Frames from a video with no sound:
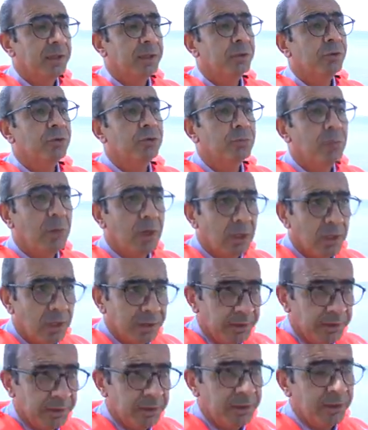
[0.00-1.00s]
yüzme
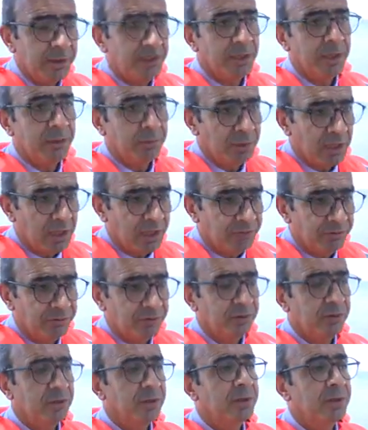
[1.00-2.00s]
alanı yani
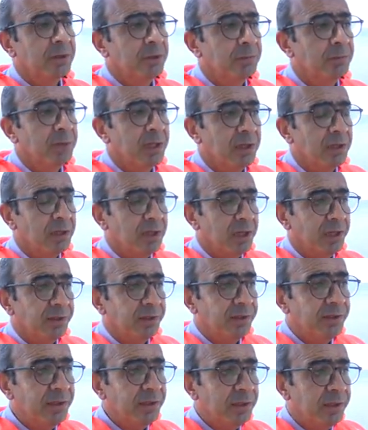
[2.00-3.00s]
plaj
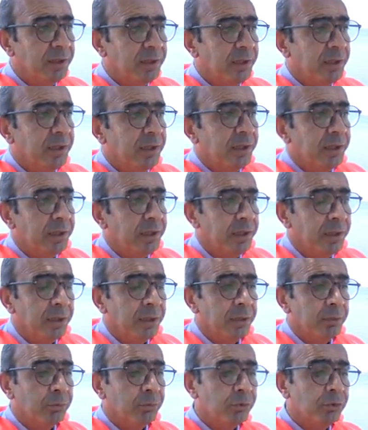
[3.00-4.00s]
belirlendi.
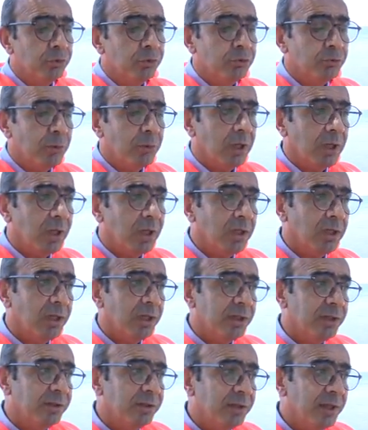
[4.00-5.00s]
E, bu yüzme
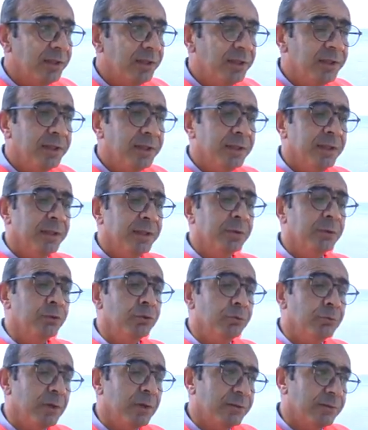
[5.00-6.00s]
alanlarından e,
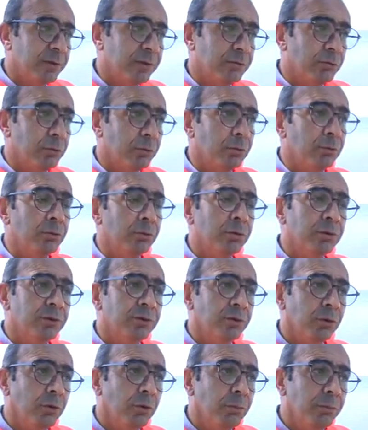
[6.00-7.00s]
yüzme sezonu
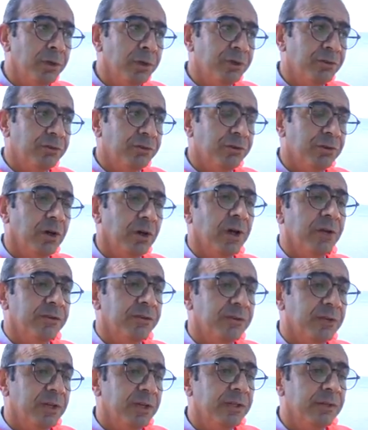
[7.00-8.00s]
işte 15
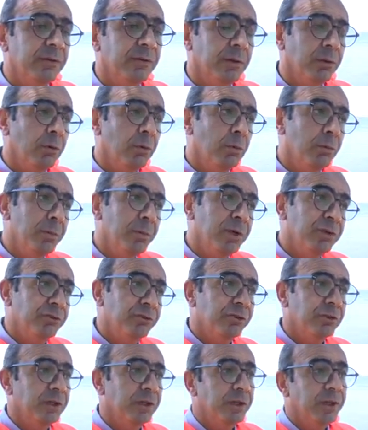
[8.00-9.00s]
Haziran ve
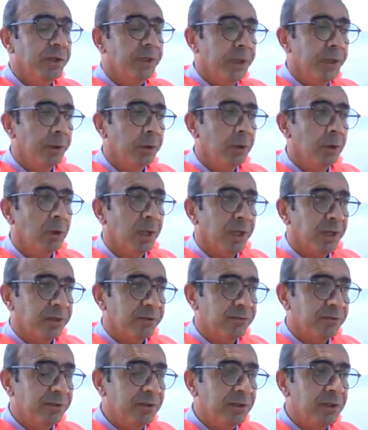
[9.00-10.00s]
15 Eylül
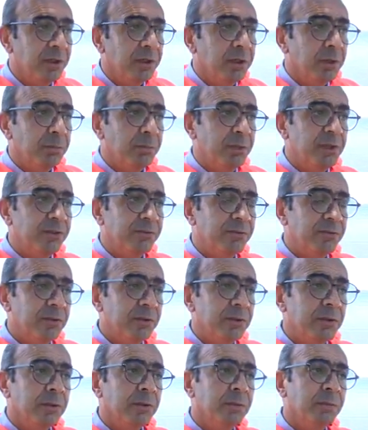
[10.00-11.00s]
arası biz
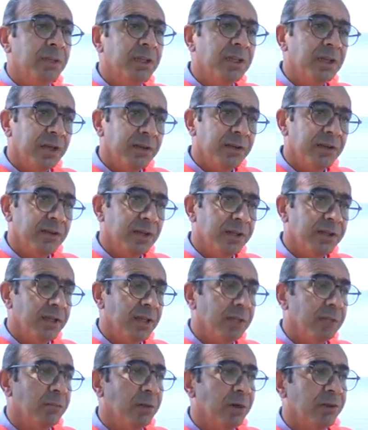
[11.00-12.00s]
1 e,
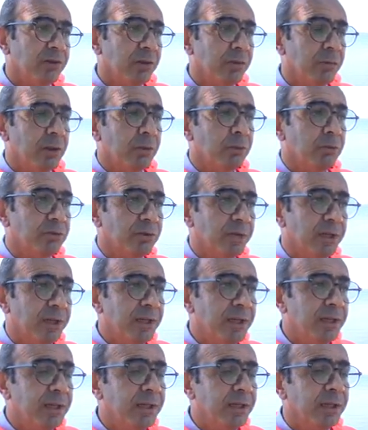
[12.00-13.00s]
Haziran'dan başlamak
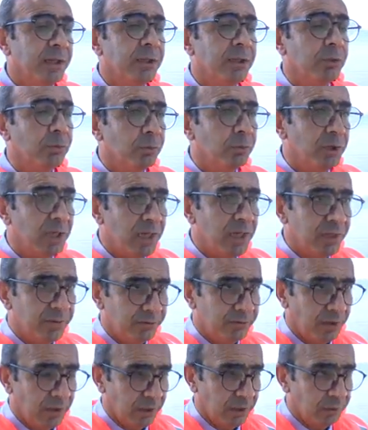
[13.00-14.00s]
üzere e,
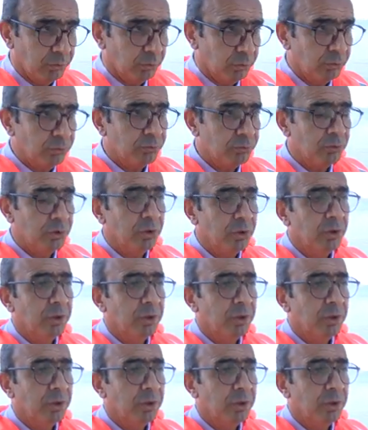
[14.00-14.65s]
numuneler alıyoruz.